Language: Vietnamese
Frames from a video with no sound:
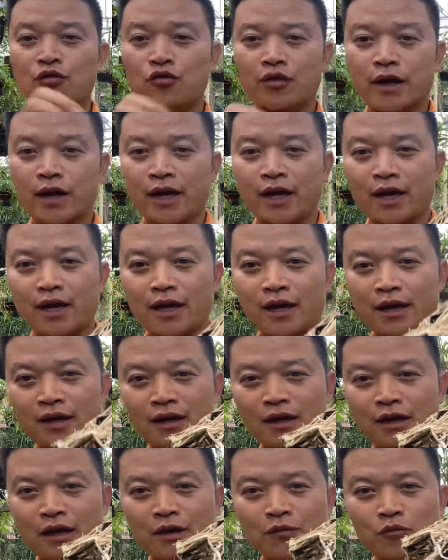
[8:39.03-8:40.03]
ok
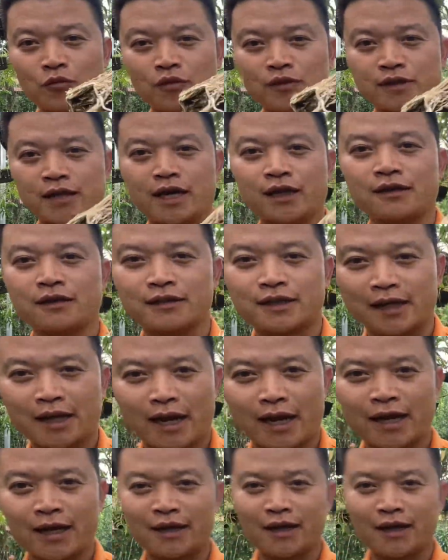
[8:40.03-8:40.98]
đấy, bộ rễ như thế này